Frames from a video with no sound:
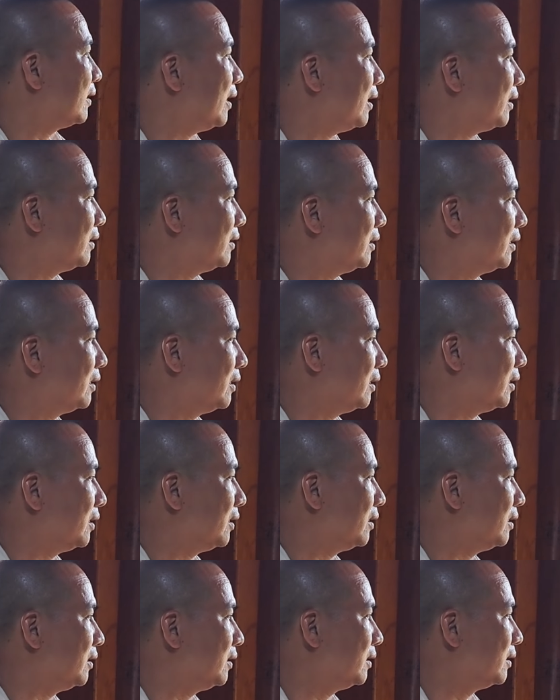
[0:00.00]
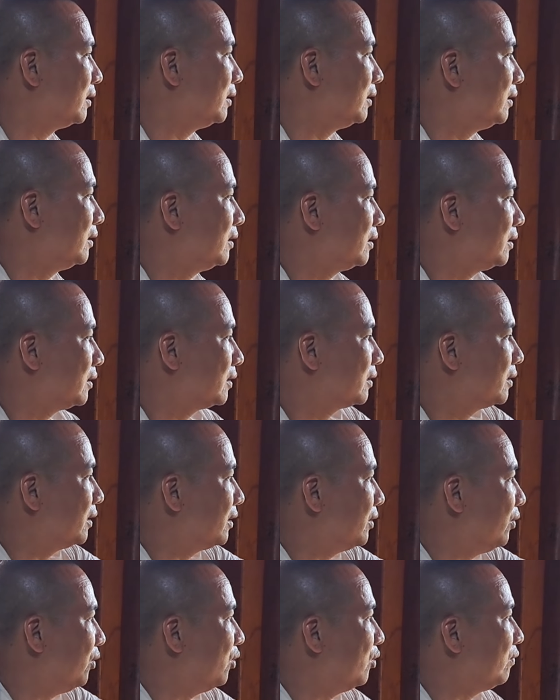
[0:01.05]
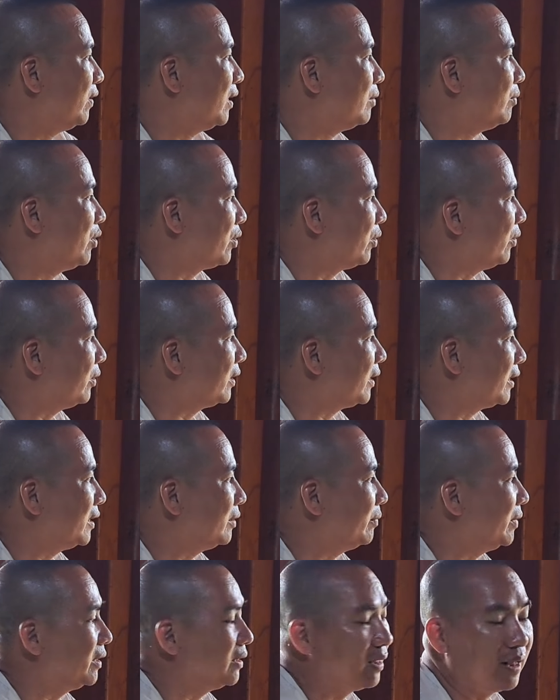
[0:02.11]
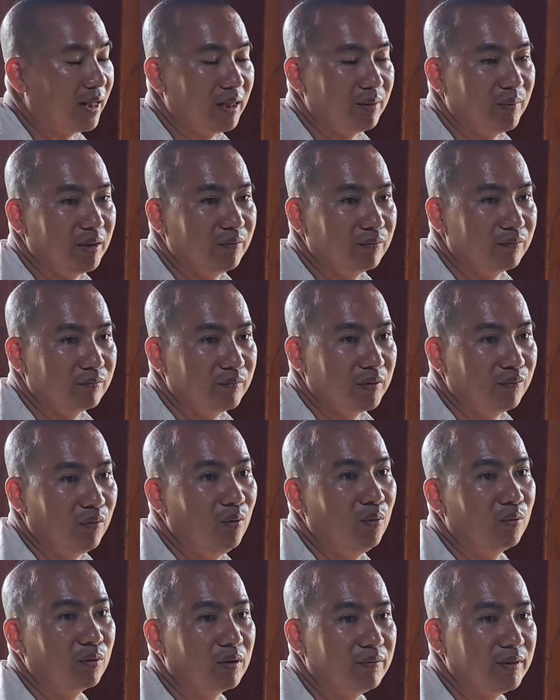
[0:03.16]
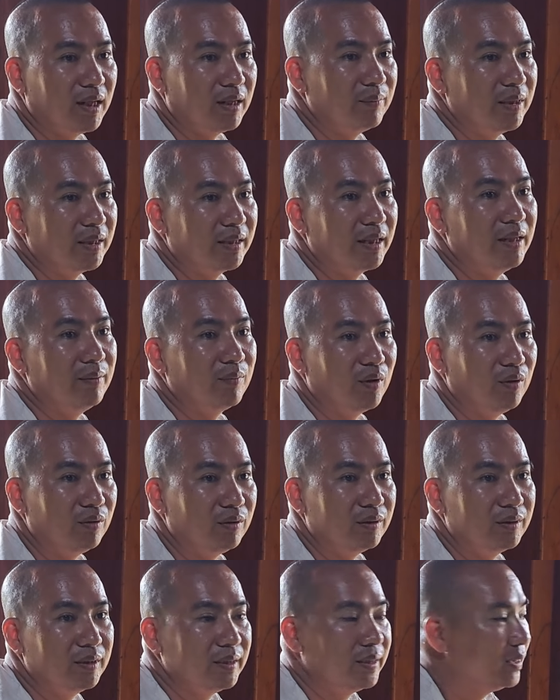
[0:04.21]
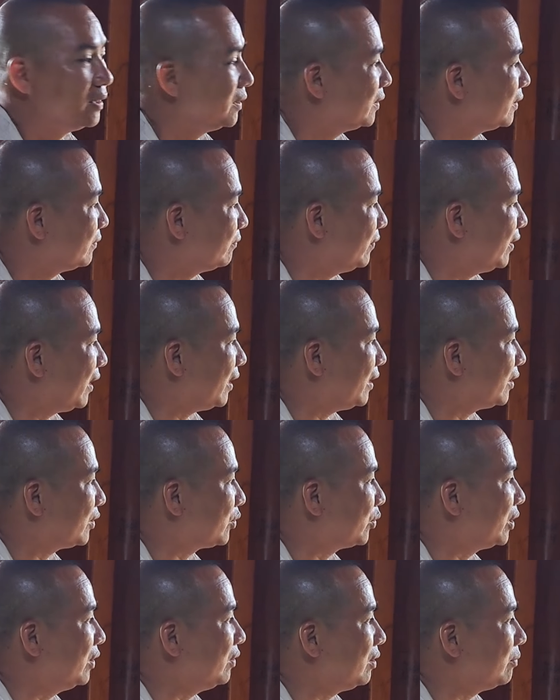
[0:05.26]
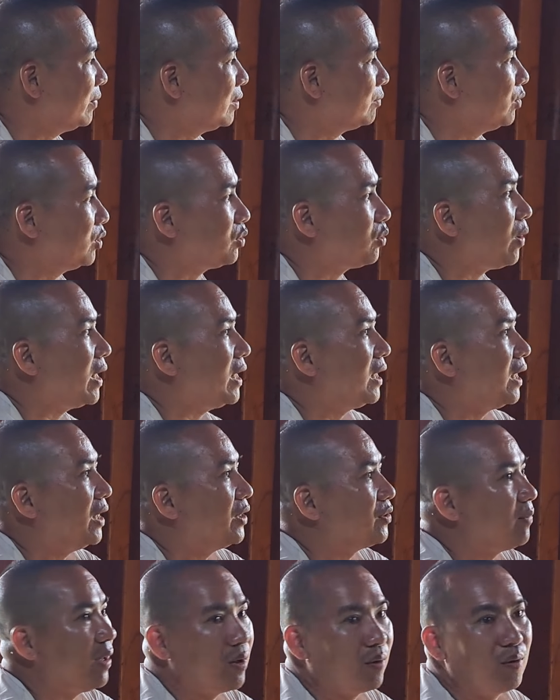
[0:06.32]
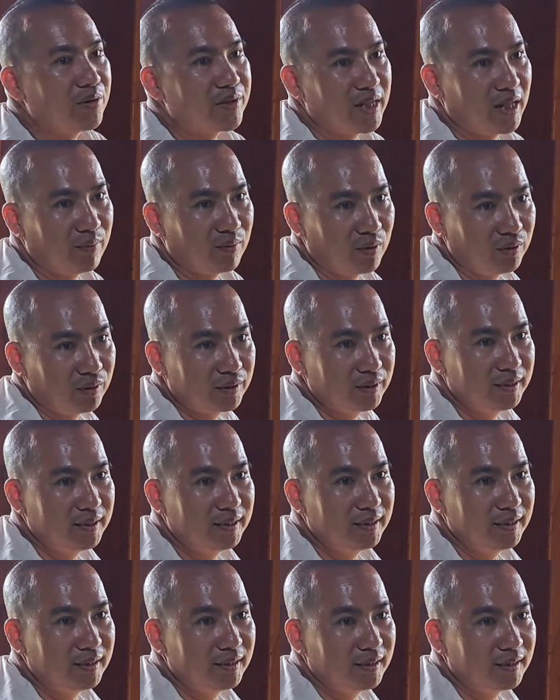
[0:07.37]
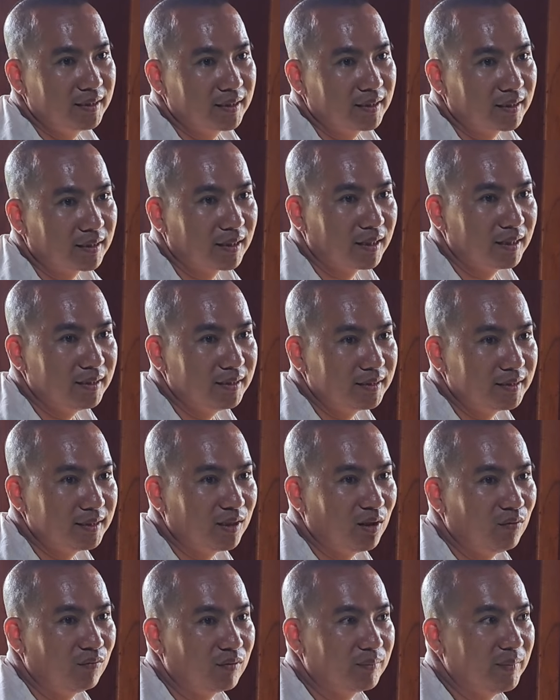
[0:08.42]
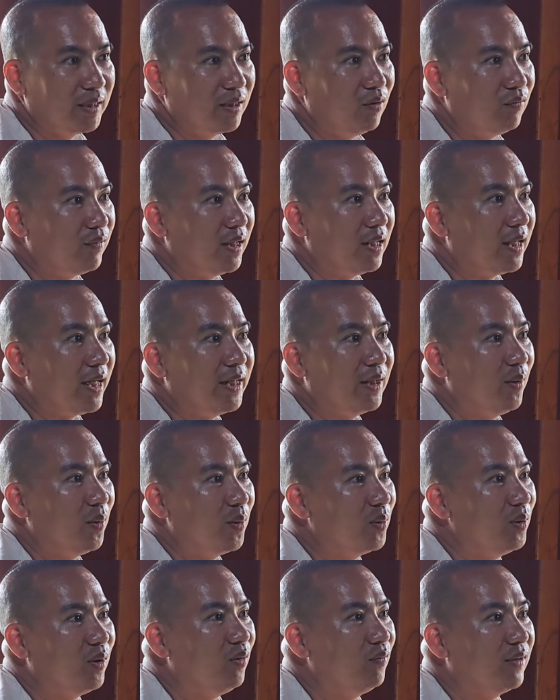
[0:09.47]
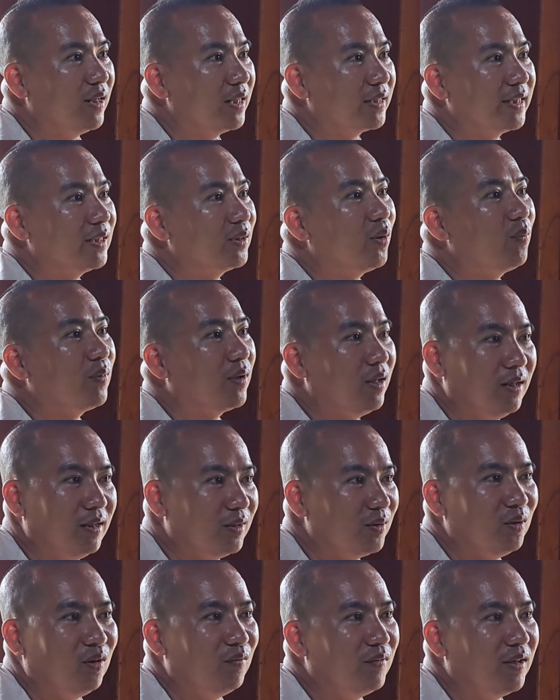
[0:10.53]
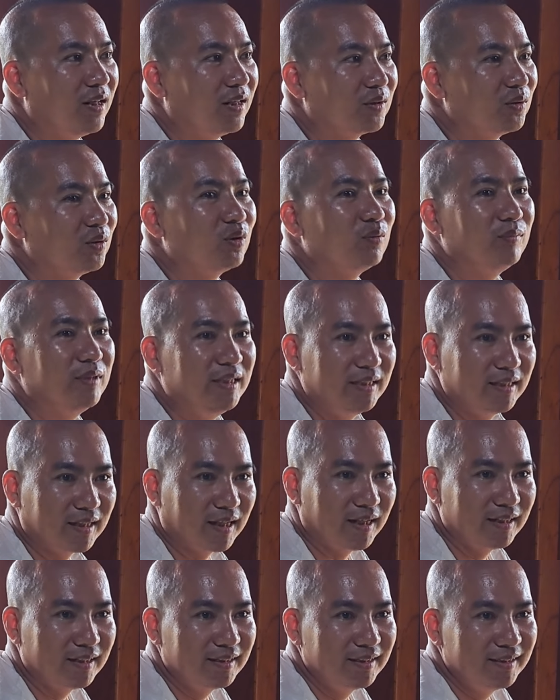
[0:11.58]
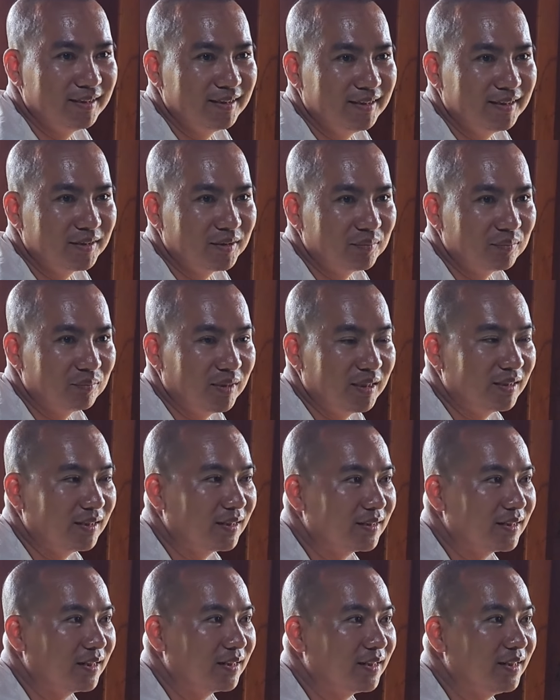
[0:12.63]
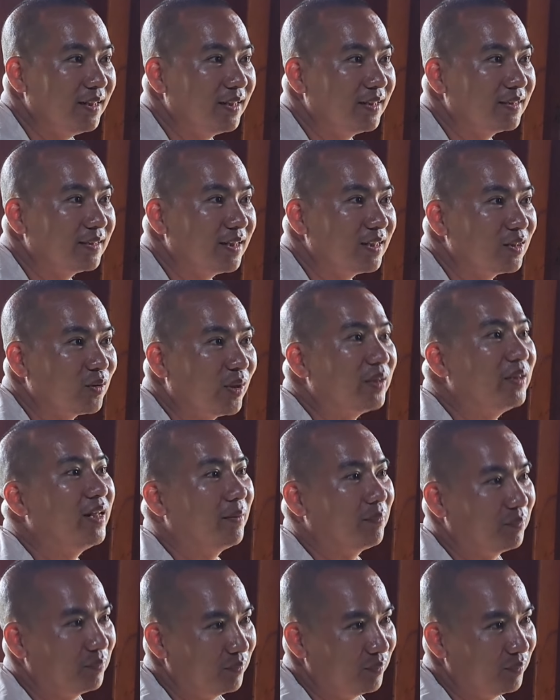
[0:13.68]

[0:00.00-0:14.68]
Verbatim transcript: đang cực khổ với lại bộ đội này thì mình nó lại mình phụ đó với lại mình tìm thôi với lại chủ yếu là mình muốn quay lại cho bà con xem thôi đấy chứ không mình không phải là idol cũng không phải là tiktoker cũng không phải là youtuber gì cả yeah. mình là dân kia cái dân doanh nghiệp